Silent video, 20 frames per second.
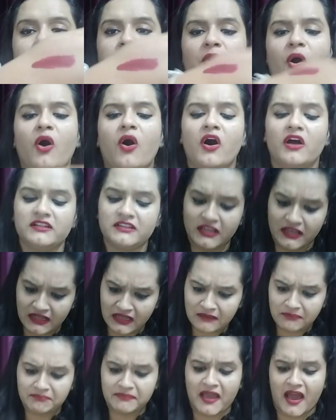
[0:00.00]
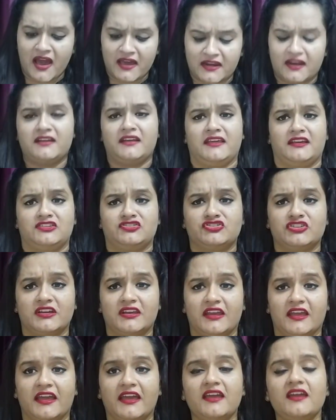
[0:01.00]
बहुत ही प्यारा
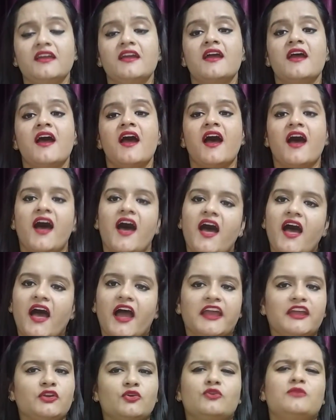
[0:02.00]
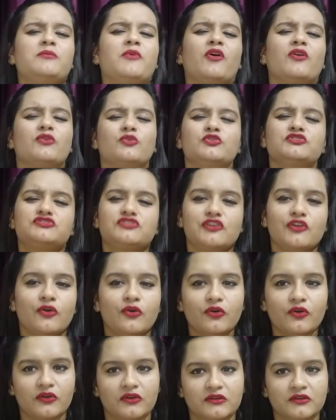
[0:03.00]
टेक्सचर है हाँ आई नो कुछ
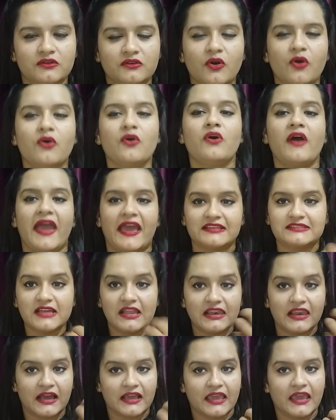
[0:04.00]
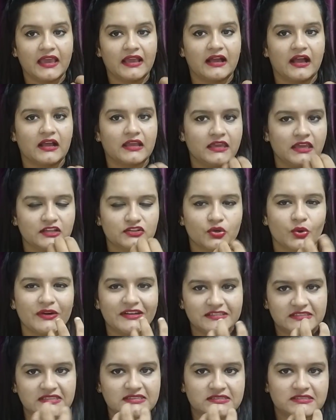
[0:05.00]
लोगों को ऐसा लगेगा कि
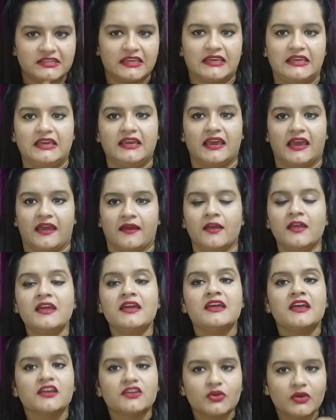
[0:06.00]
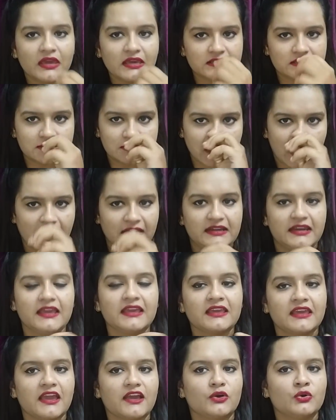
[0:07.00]
थोड़ी सी स्टिकी है क्योंकि
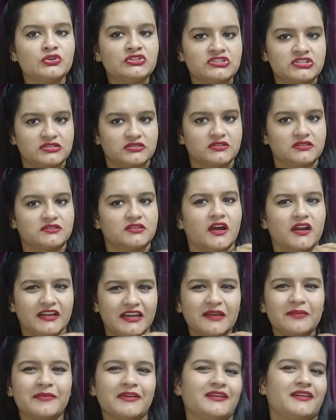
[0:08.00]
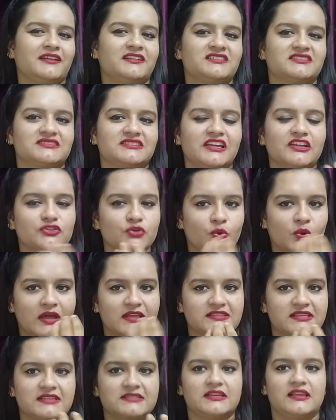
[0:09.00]
स्टार्टिंग के कुछ थर्टी मिनट्स ये
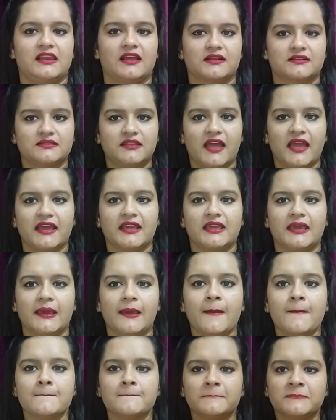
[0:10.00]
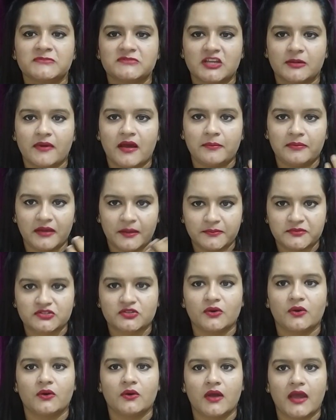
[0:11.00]
थोड़ा सा ऐसा लगता है कि जब आप लिप्स
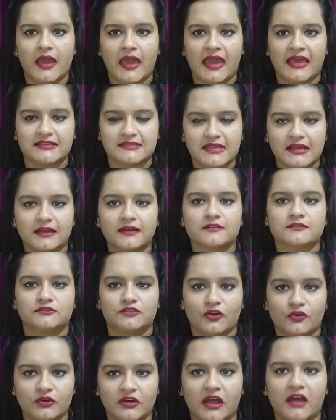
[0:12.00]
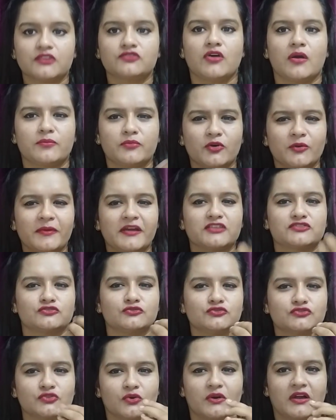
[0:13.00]
को ऐसे करते हो ना तो आपको
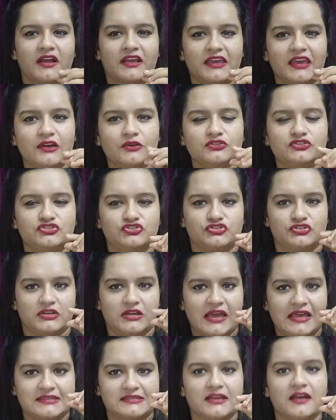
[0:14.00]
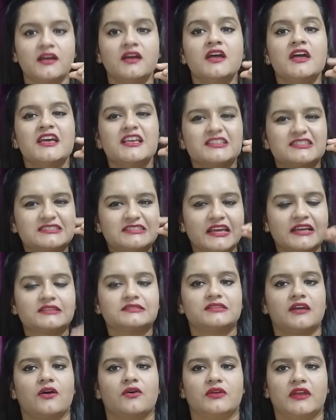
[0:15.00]
महसूस होगा कि कुछ ऐसा स्टिक
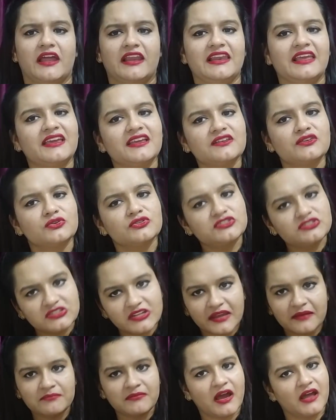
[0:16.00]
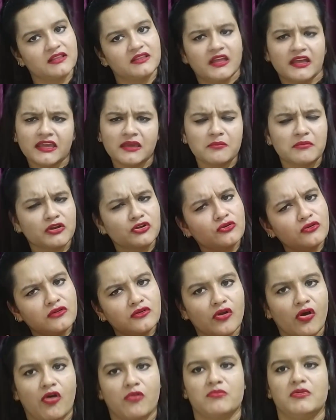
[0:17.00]
सा हो रहा है लेकिन कुछ टाइम बाद ना ये बिल्कुल
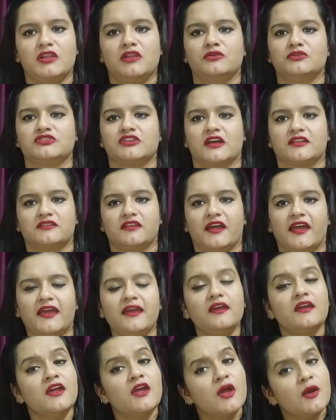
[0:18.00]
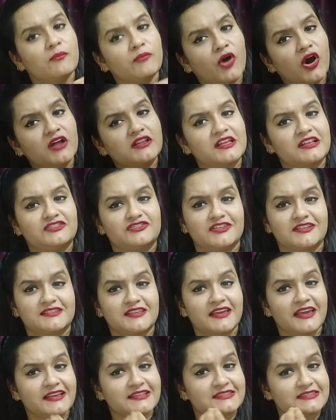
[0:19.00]
नॉर्मल हो जाता है बहुत अच्छे
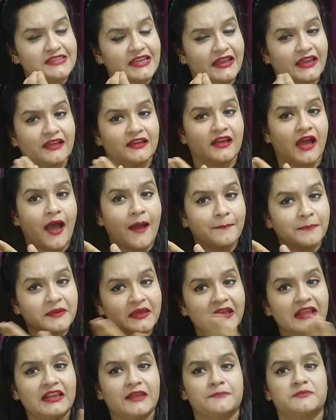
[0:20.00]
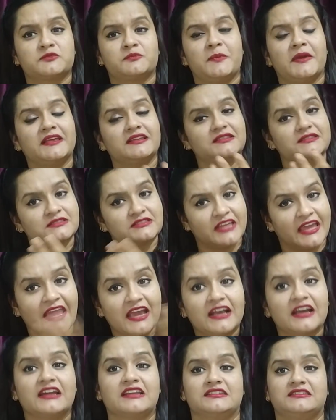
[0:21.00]
से ये आपके लिप्स पे स्टे
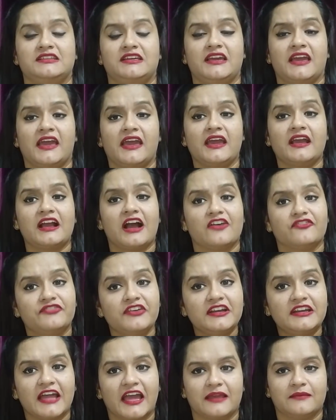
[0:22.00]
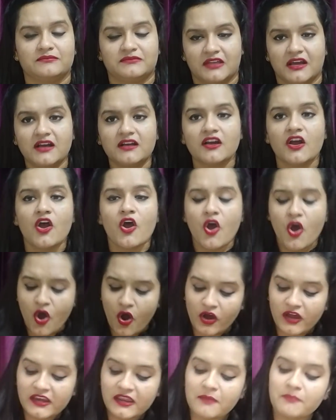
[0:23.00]
करती है काफ़ी टाइम तक
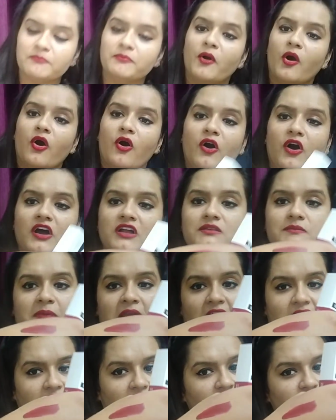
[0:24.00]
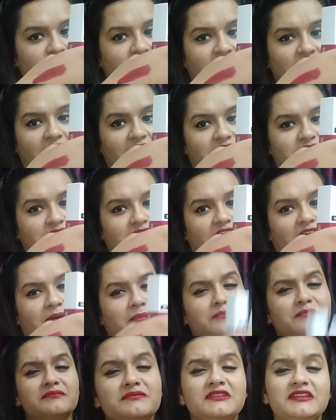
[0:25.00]
और ये बहुत प्यारा शेड है इसका
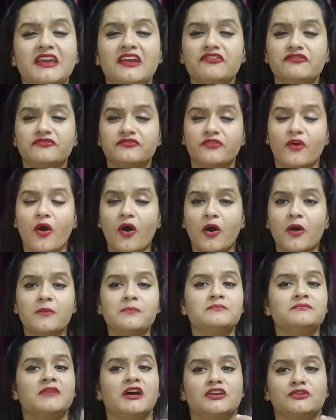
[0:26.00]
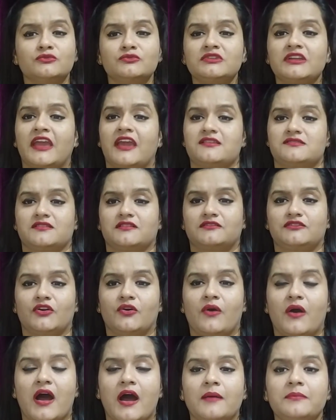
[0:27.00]
ये वार्म मरून कह सकते
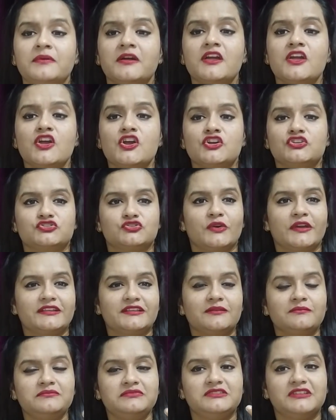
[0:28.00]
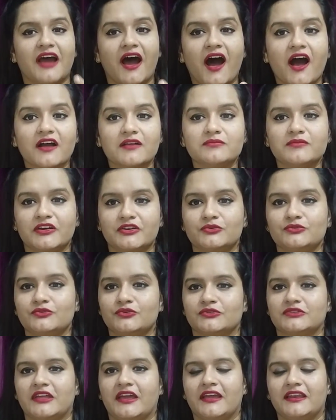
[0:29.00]
हो आप जो एकदम डार्क मरून
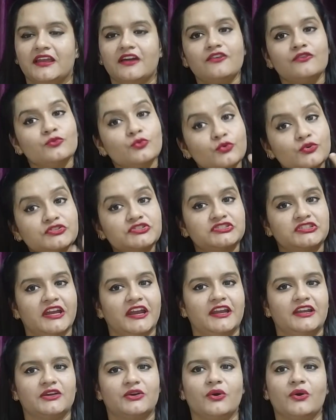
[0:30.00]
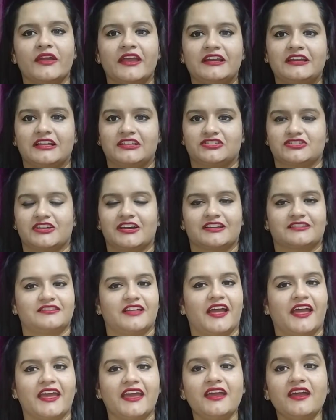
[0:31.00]
होता है ना उस शेड को ये टच
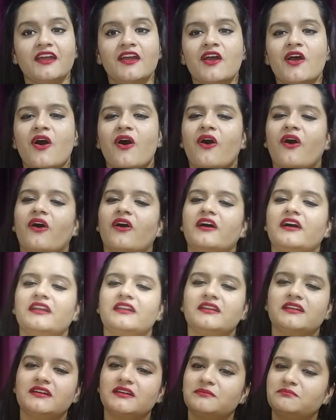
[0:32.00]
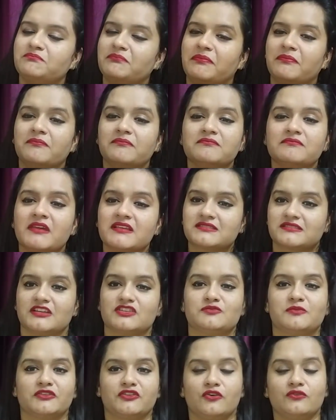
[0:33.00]
करता है और मैं
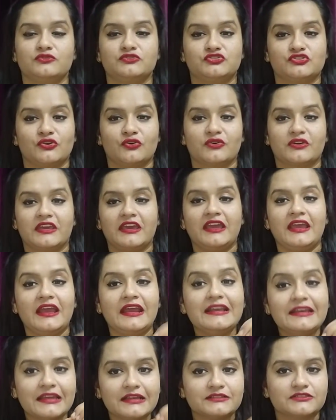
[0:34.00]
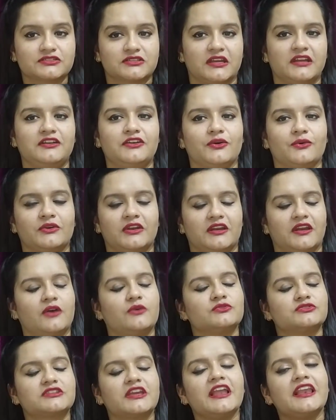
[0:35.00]
सच बताऊँ जो कि इंडियन स्किन टोन है ना
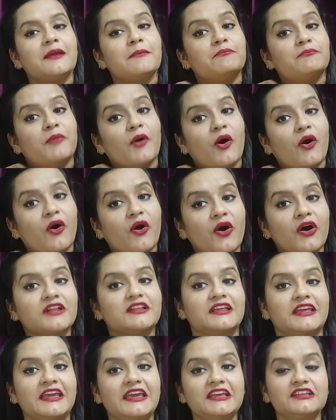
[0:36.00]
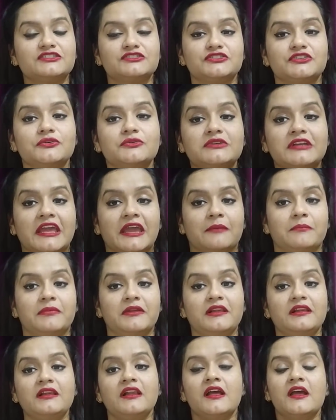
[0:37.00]
उसके लिए बहुत ही
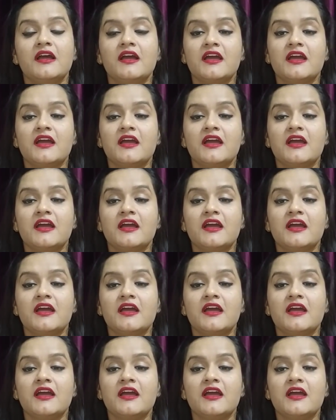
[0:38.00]
सूटेबल